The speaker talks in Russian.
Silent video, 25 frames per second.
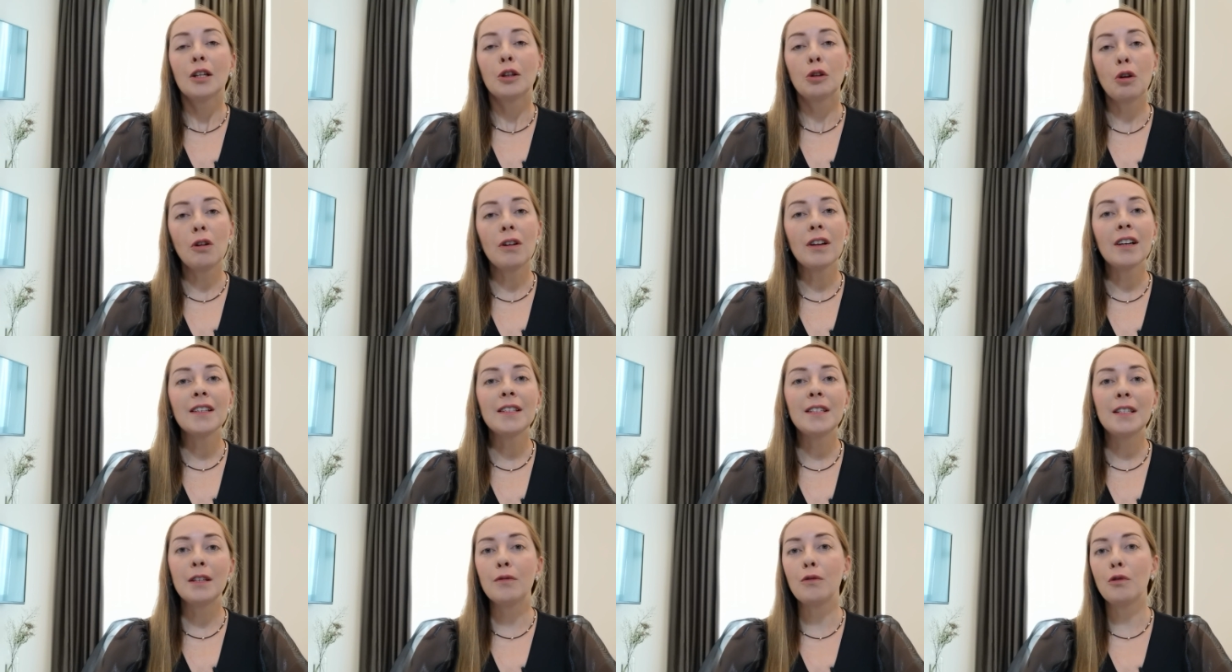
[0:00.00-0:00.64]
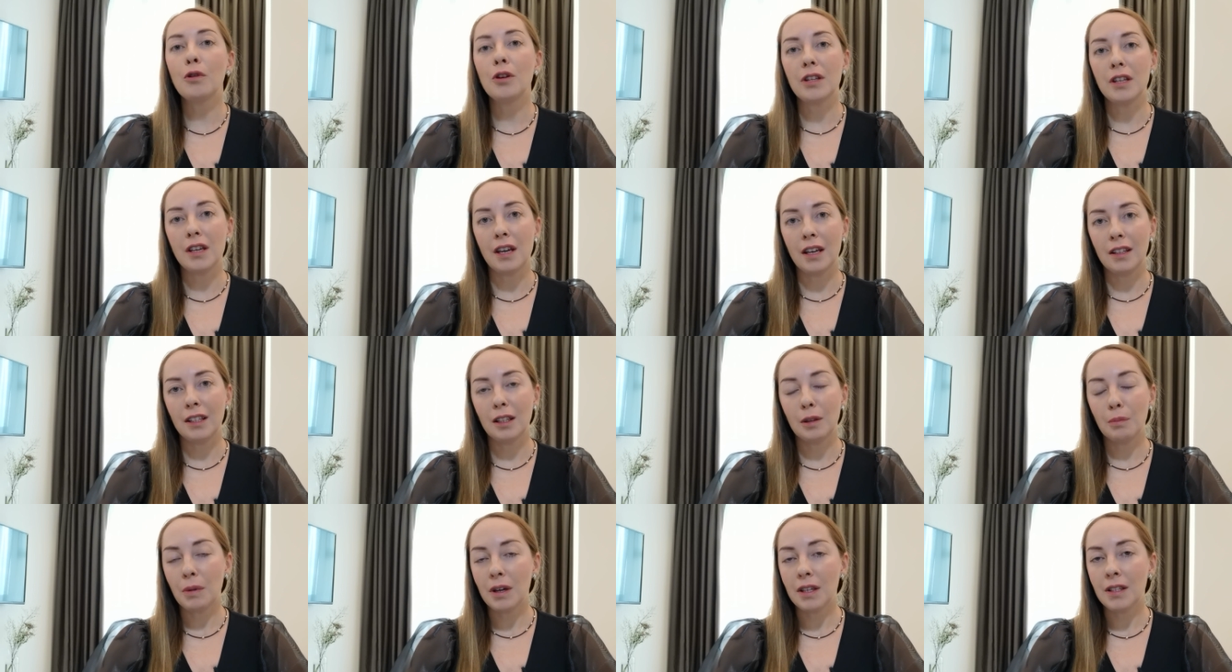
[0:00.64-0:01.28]
Только сегодня
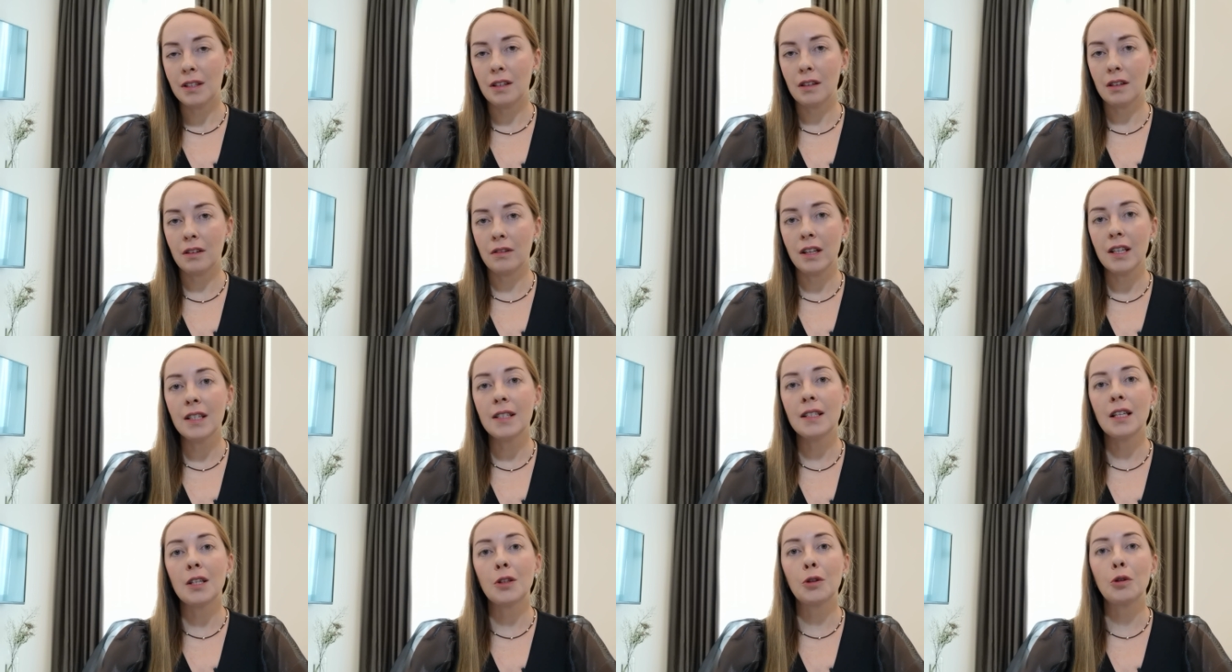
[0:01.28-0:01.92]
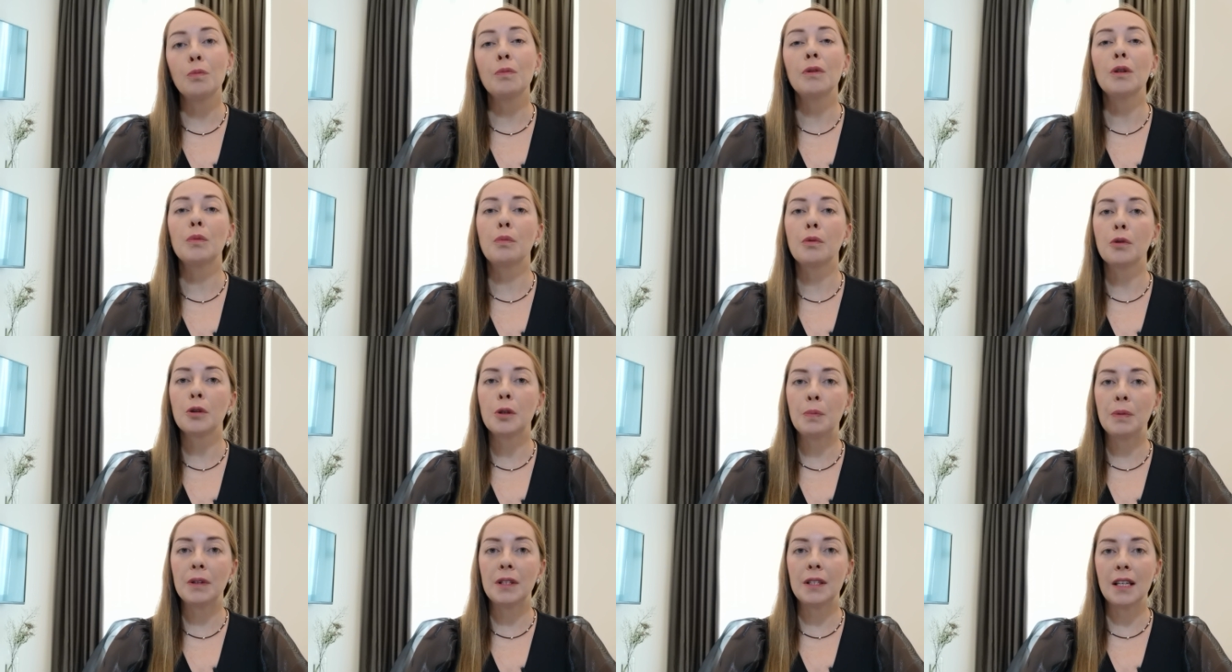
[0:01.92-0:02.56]
этот мастер-класс доступен
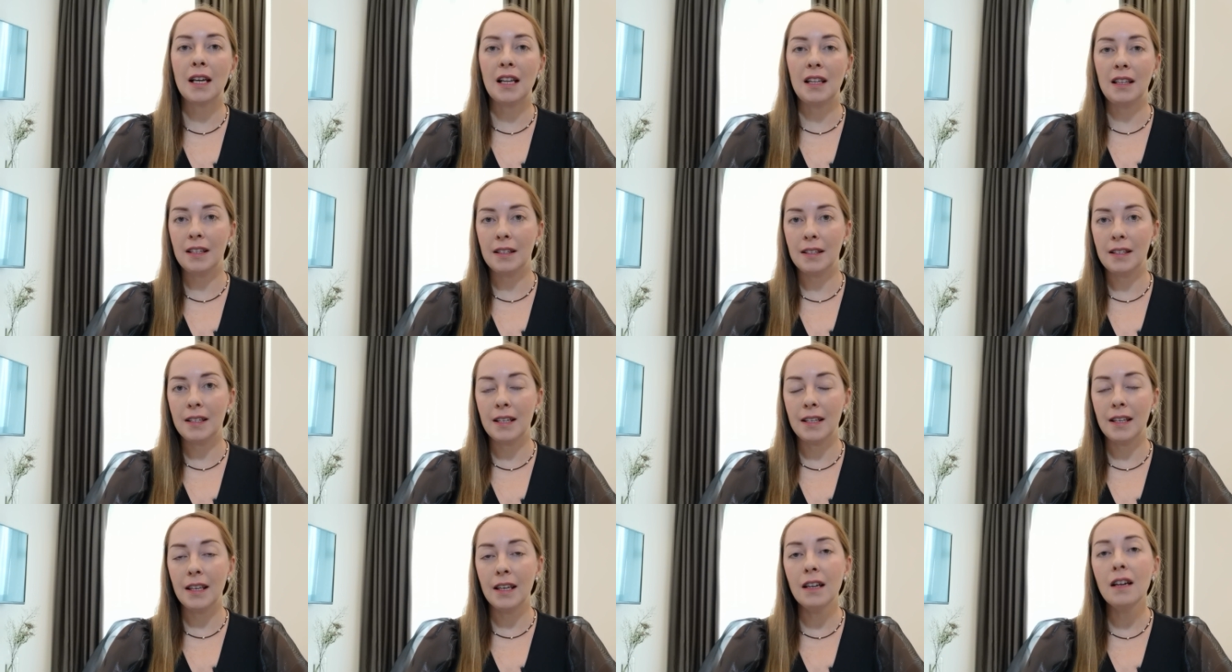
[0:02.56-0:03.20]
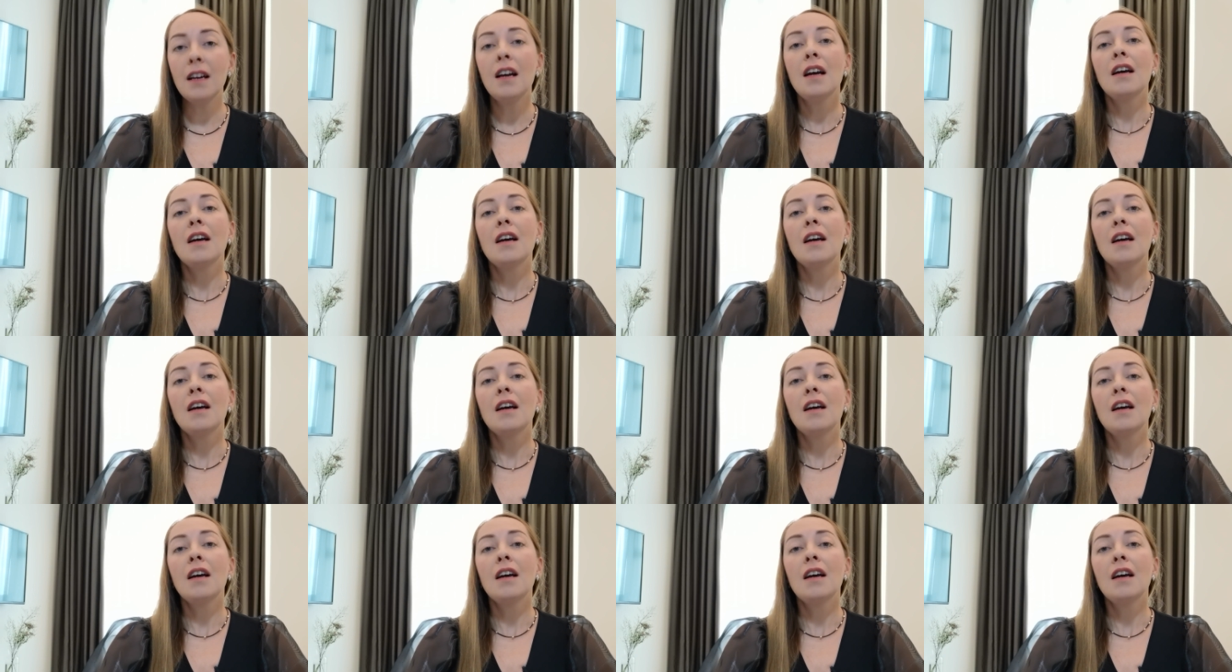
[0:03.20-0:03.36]
по специальной цене